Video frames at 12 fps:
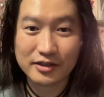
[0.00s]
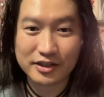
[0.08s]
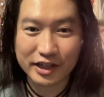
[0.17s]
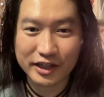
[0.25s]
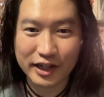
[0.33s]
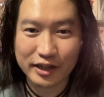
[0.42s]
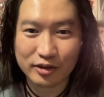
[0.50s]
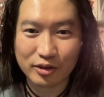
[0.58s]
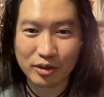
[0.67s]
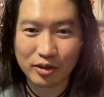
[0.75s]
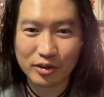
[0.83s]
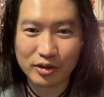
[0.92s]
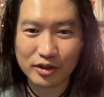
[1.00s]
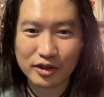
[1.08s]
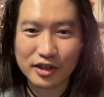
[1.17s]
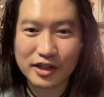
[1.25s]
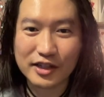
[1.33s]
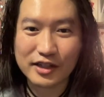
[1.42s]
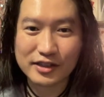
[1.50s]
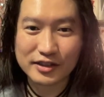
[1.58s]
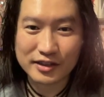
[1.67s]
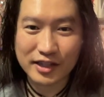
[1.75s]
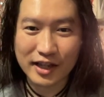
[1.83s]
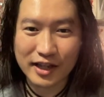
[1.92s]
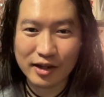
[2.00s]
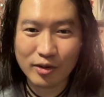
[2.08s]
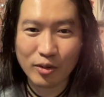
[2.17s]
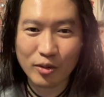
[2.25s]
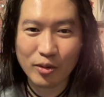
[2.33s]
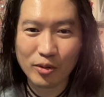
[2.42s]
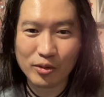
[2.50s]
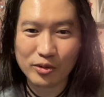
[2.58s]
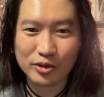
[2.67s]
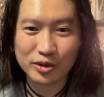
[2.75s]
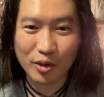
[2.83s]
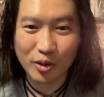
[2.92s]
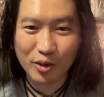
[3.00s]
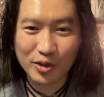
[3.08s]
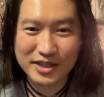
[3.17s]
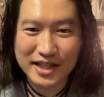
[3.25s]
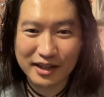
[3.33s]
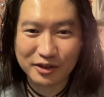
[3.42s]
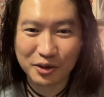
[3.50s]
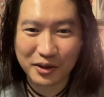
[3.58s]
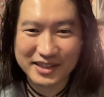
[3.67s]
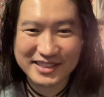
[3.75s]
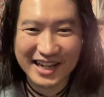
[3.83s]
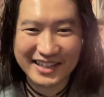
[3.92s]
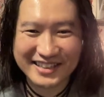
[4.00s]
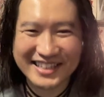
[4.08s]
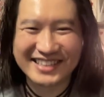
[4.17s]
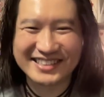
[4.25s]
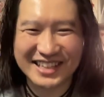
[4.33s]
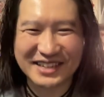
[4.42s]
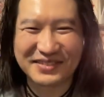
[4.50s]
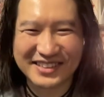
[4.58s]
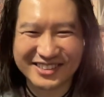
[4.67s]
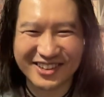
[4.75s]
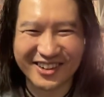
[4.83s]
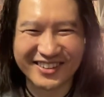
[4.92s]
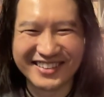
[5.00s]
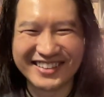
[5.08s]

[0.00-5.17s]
じゃないと成功同意なんとか罪になっちゃいますよ